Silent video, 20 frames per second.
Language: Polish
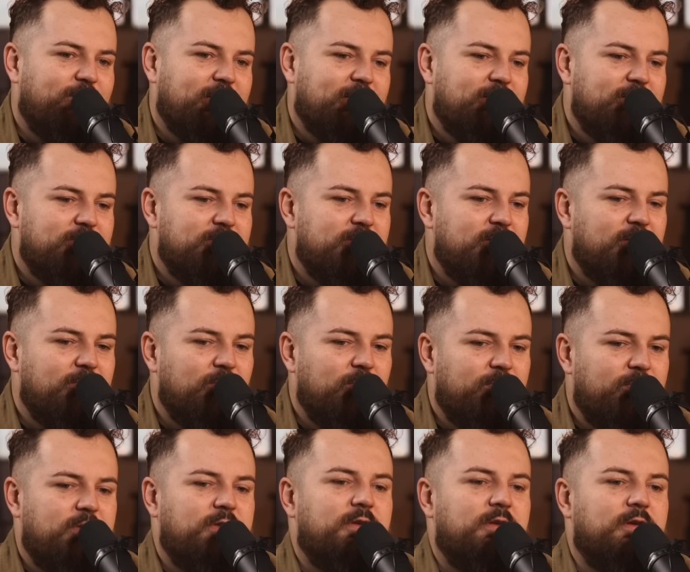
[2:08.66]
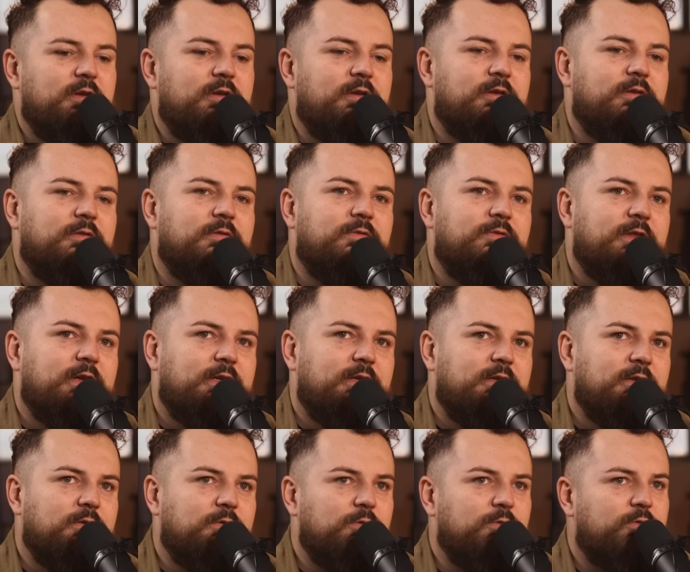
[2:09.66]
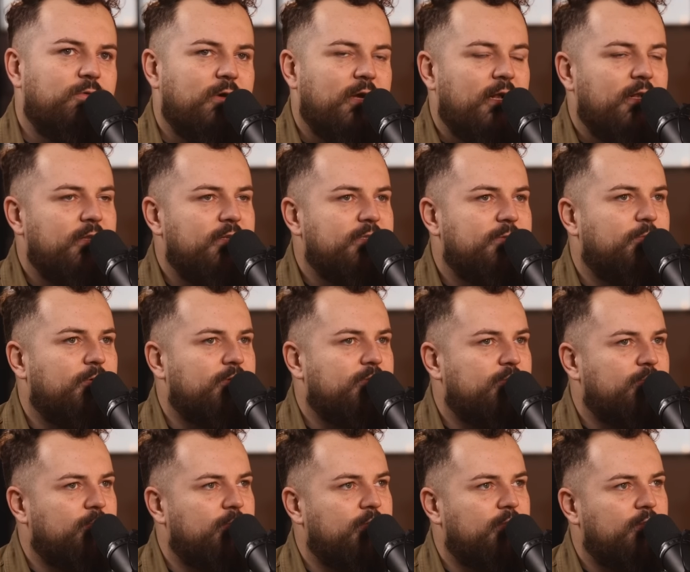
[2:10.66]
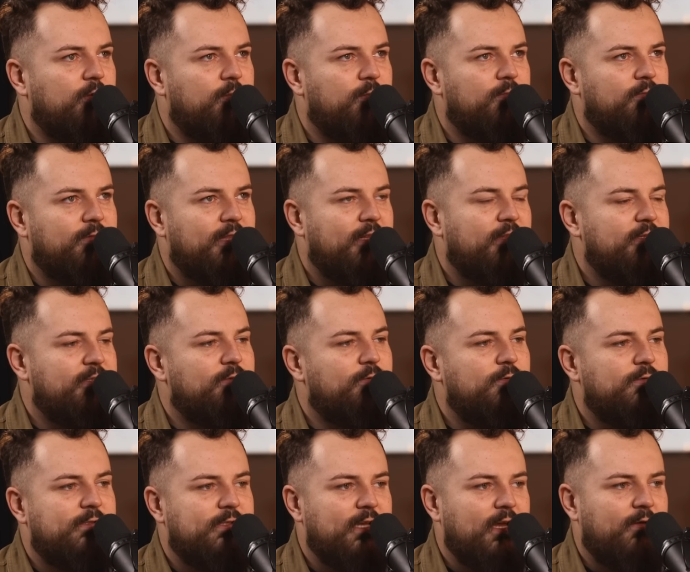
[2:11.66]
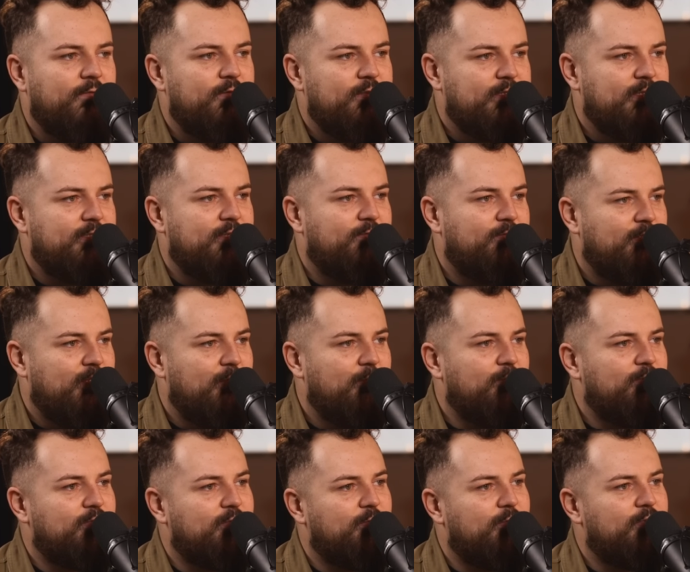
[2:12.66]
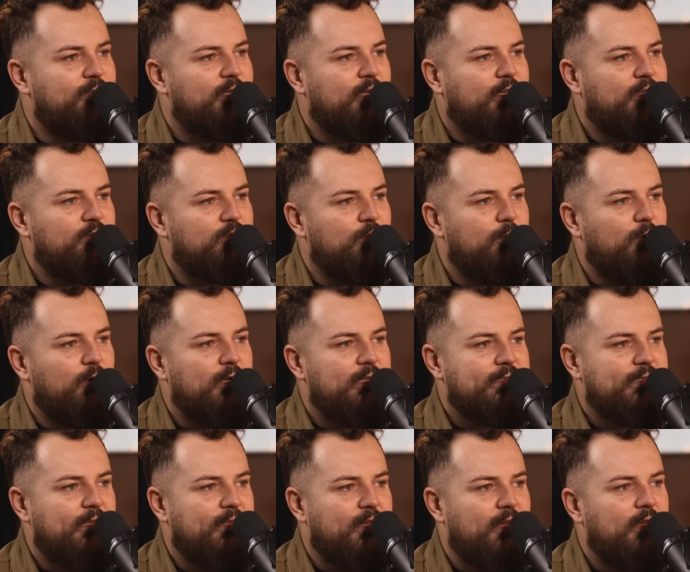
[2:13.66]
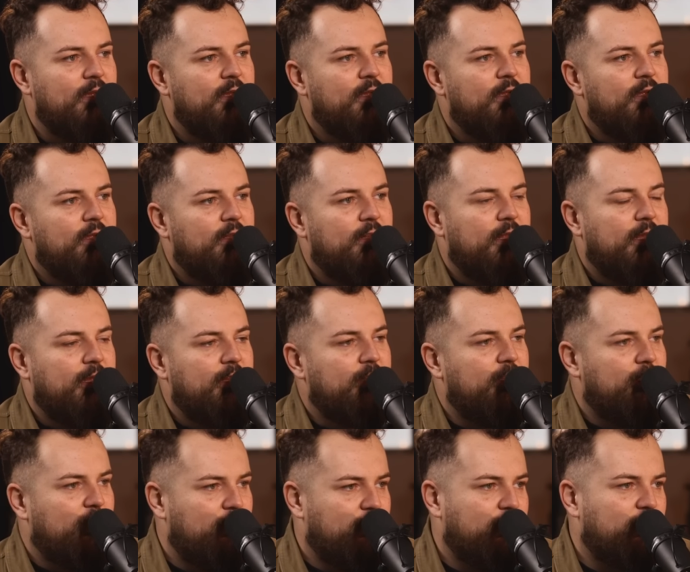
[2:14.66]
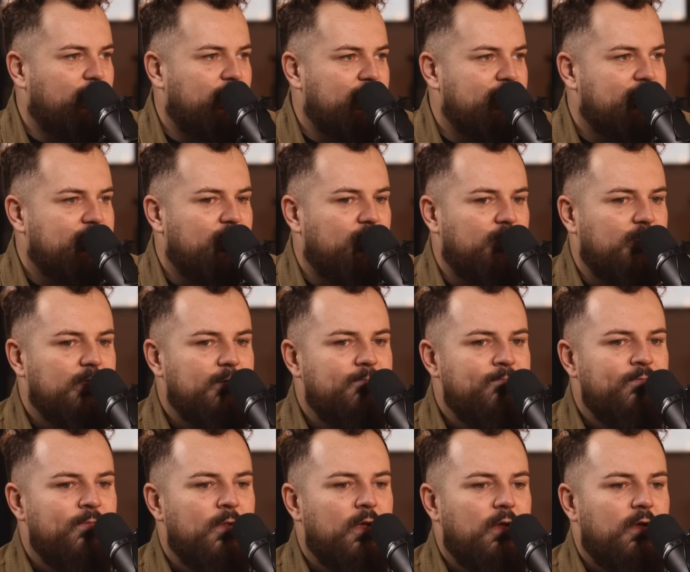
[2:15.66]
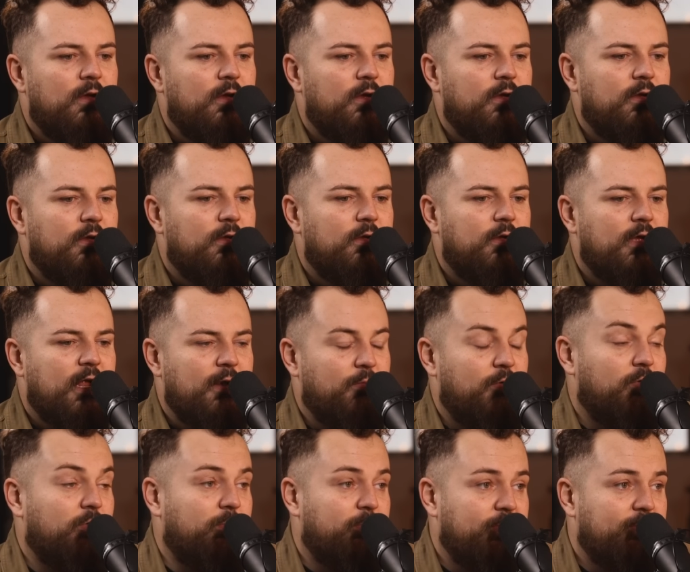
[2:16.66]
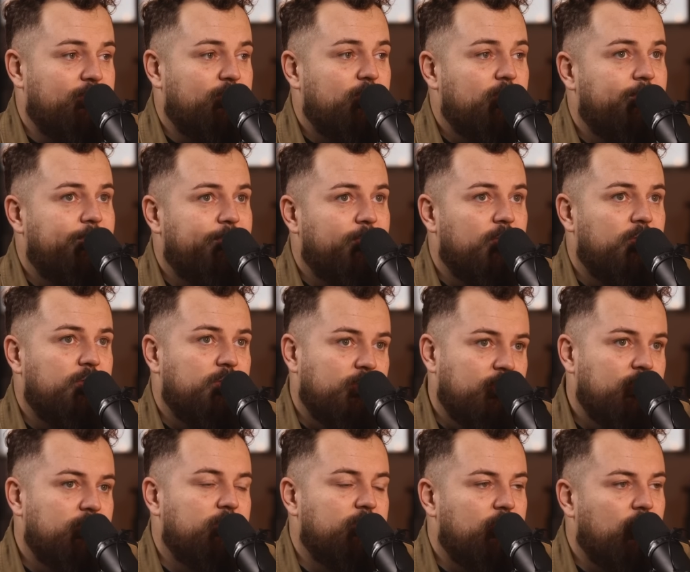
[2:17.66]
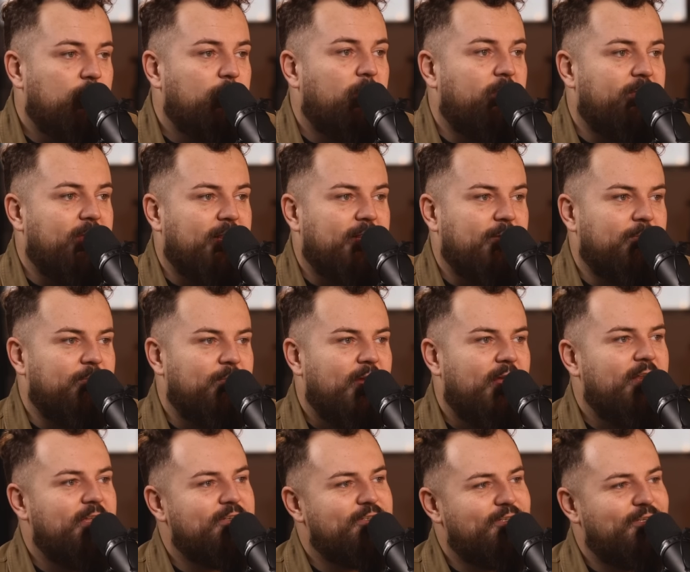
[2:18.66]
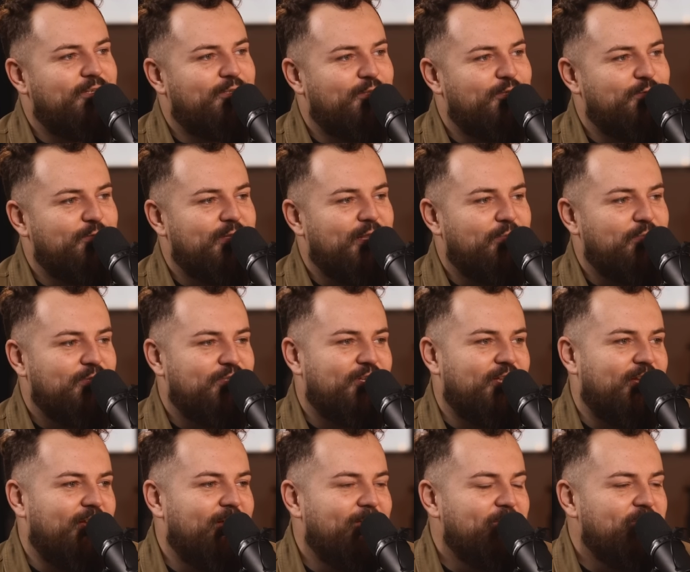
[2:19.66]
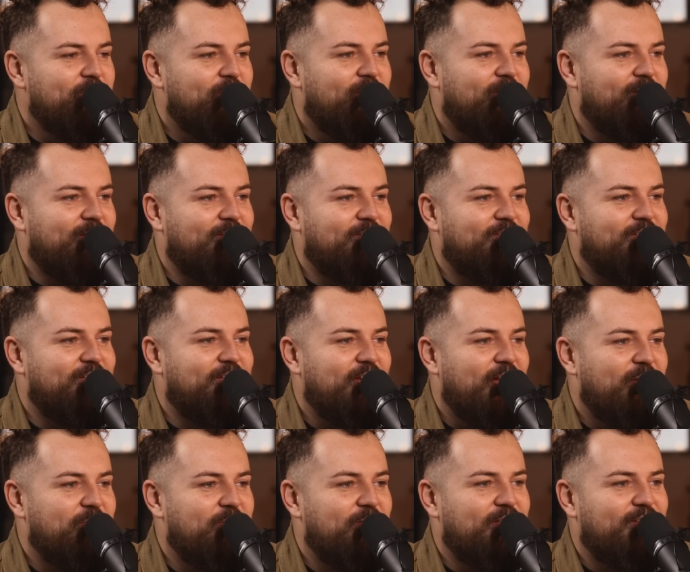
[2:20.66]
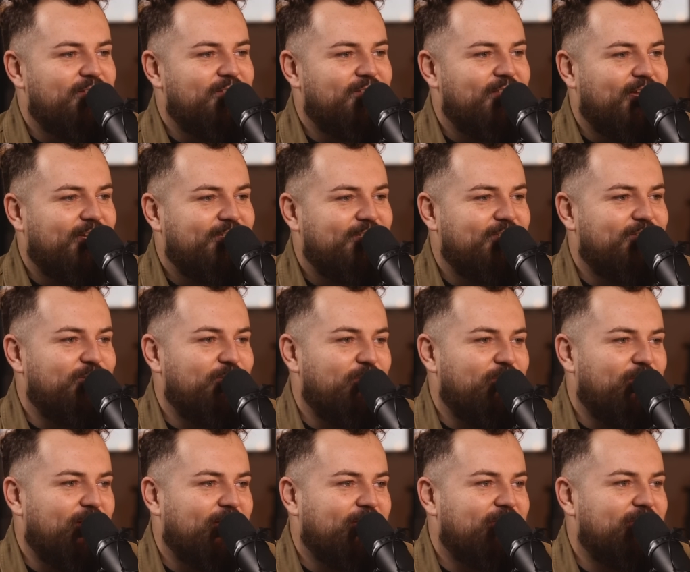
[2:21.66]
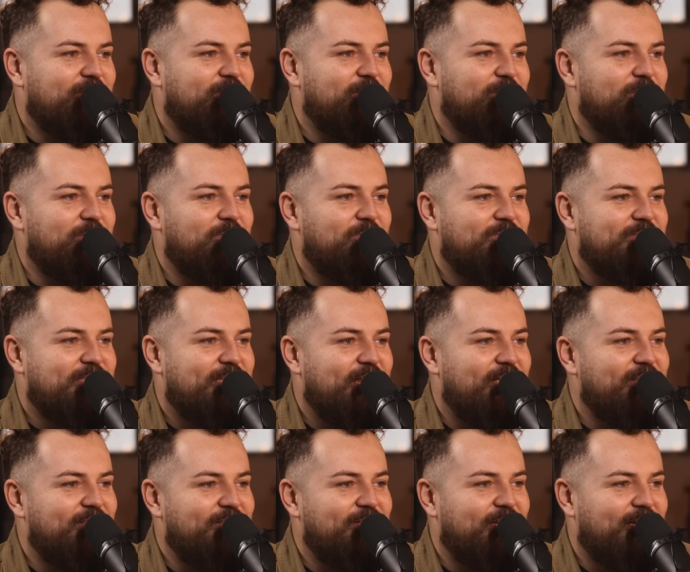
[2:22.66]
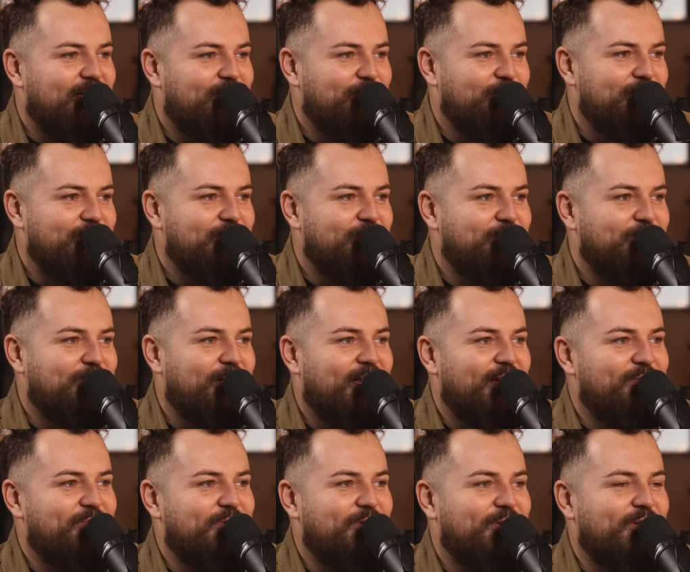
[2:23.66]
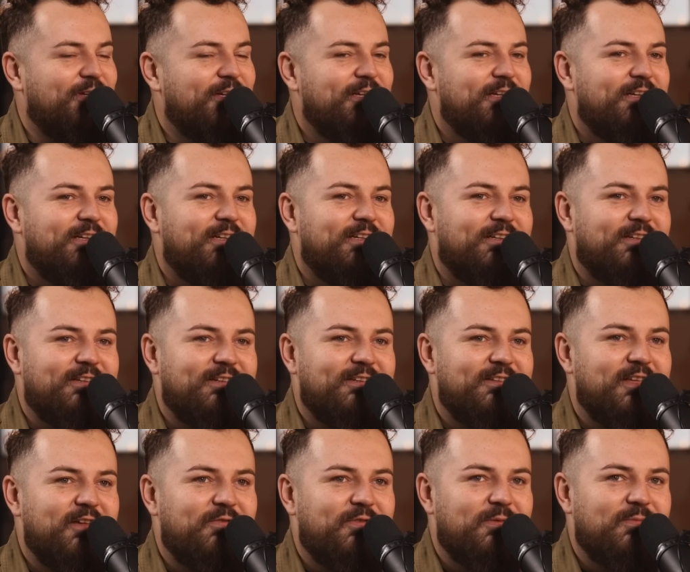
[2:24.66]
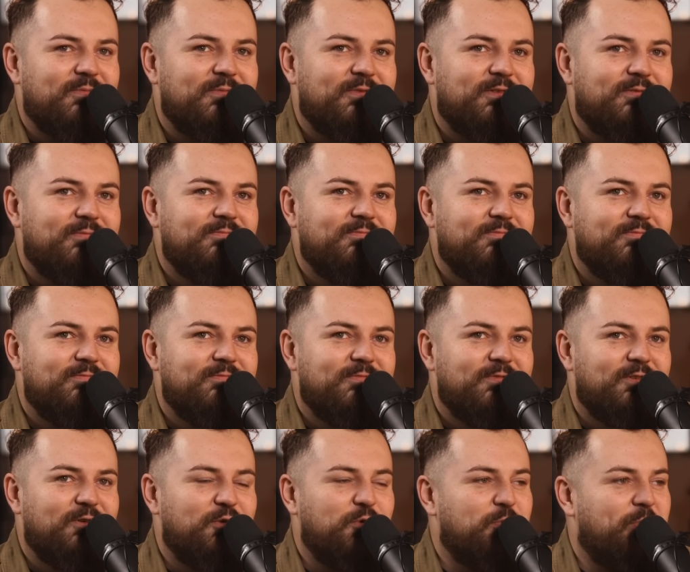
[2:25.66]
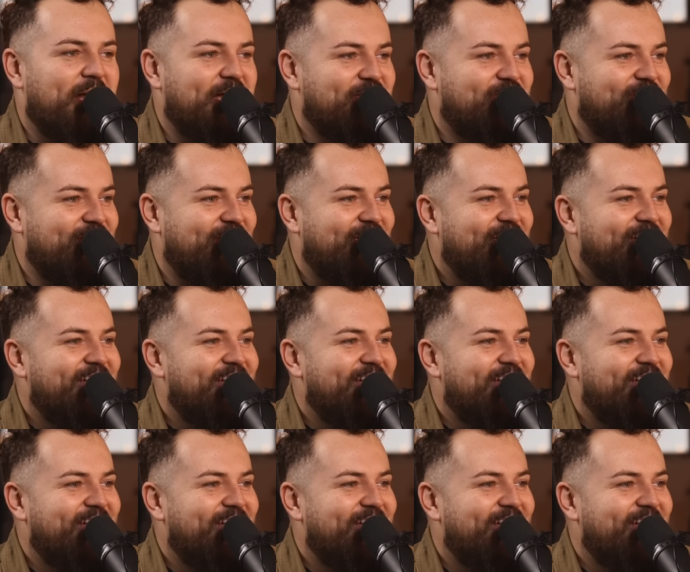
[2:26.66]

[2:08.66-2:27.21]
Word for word: faktycznie mówi e, w taki kulturalny sposób i to, ta dyskusja, widzę, że w niej może być jakieś ubogacenie dla jednej lub drugiej strony, e, albo obydwu, no to odpowiadam. Ale jeżeli ktoś mi napisze e, ty chamie, ty taki, ty owaki, ty wstrętny katoliku, albo mhm. nie wiem, grubasie,